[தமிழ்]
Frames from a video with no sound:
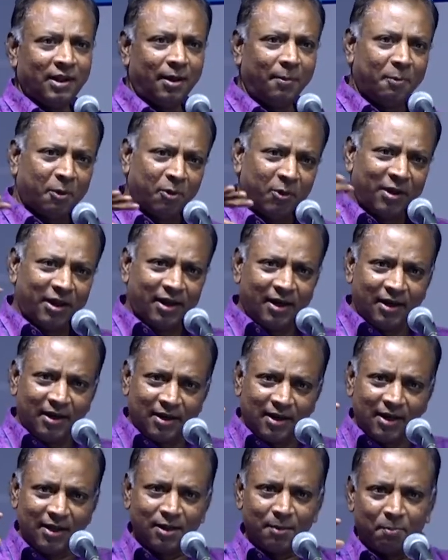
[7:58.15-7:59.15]
இப்போவும்
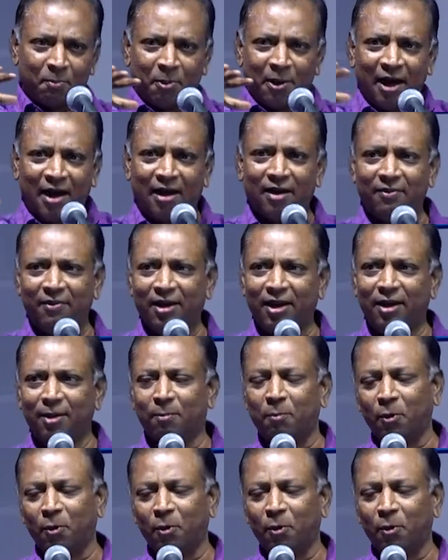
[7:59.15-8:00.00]
இருக்குது அது பார்வையில்